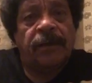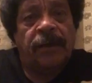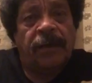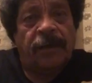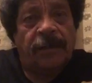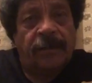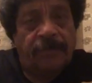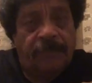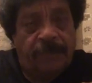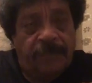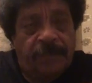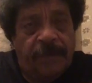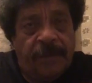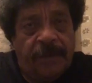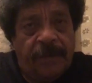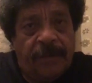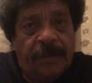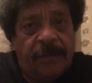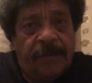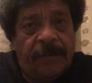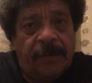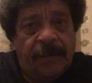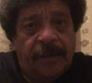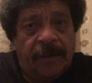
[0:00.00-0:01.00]
احب
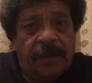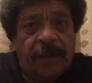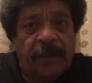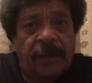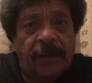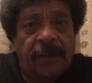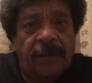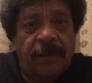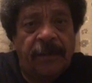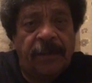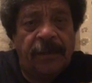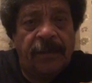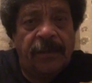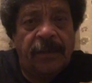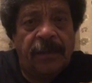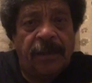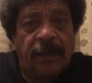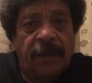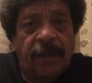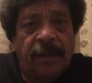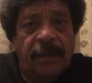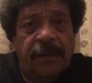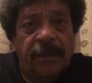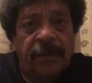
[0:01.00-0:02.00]
اهني النادي
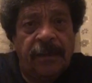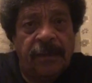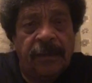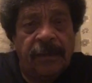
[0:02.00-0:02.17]
الاهلي